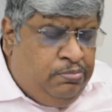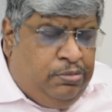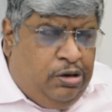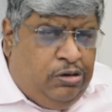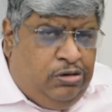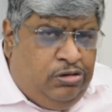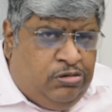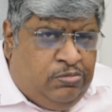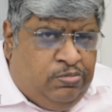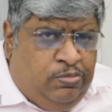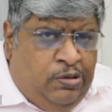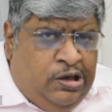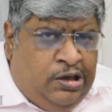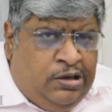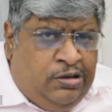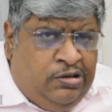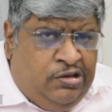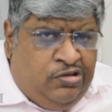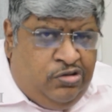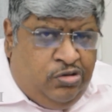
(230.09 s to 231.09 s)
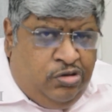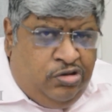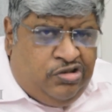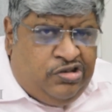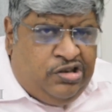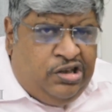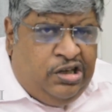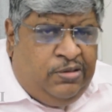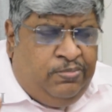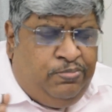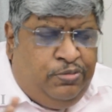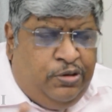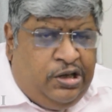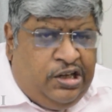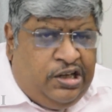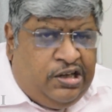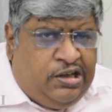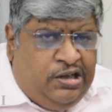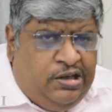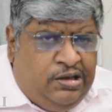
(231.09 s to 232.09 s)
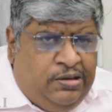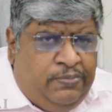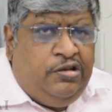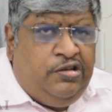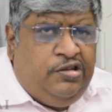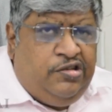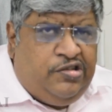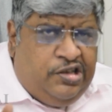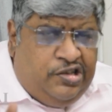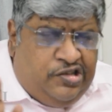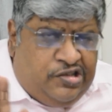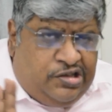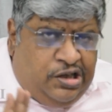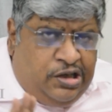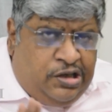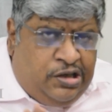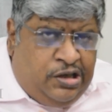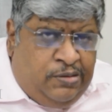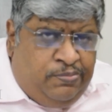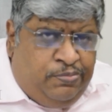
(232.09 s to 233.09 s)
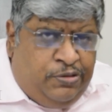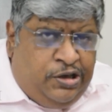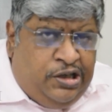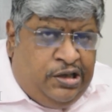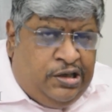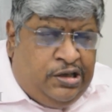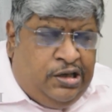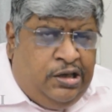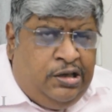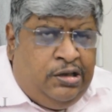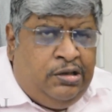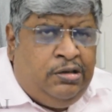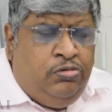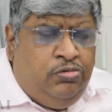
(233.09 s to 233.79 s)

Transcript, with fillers: बहुत बार सोचना पड़ेगा रिसर्च करना पड़ेगा